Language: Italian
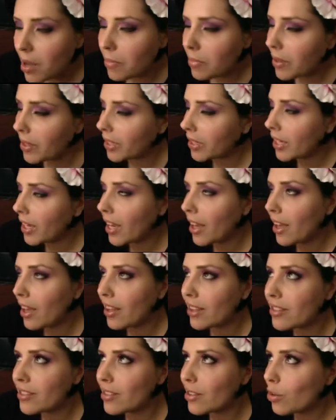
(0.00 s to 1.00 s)

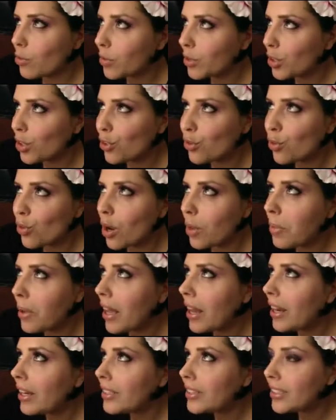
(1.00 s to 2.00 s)
perché se lo metti sulla
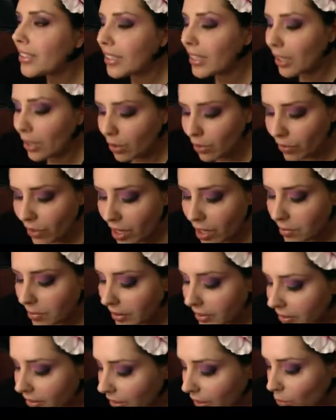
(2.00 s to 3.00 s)
pelle ti dà
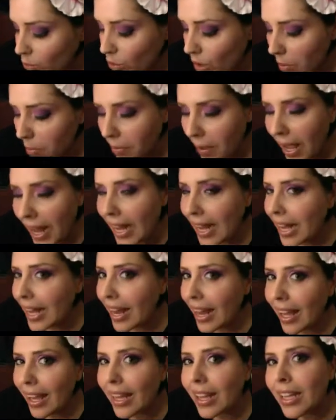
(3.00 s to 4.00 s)
veramente una
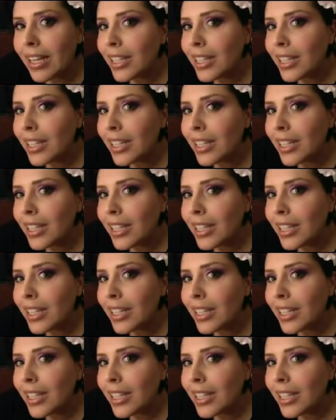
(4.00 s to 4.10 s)
pelle